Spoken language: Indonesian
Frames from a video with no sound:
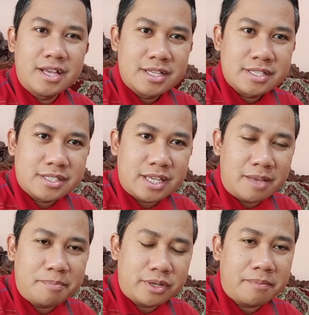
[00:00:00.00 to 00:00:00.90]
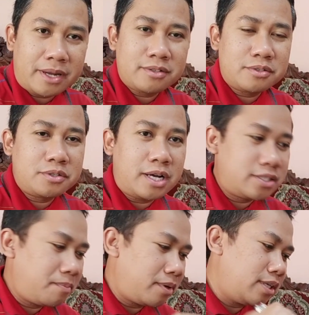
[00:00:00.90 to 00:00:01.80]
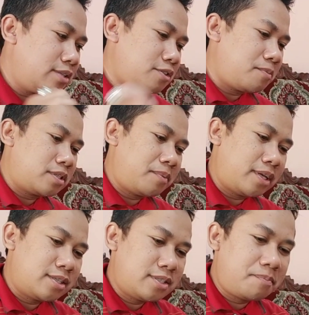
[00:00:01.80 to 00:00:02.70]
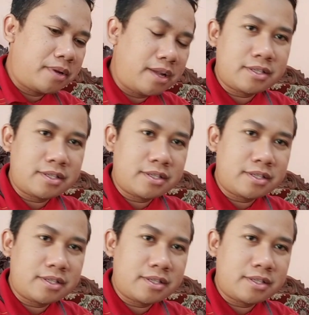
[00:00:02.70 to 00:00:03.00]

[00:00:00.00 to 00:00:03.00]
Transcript: saya pun kemarin itu juga seperti itu sobat semuanya sebenarnya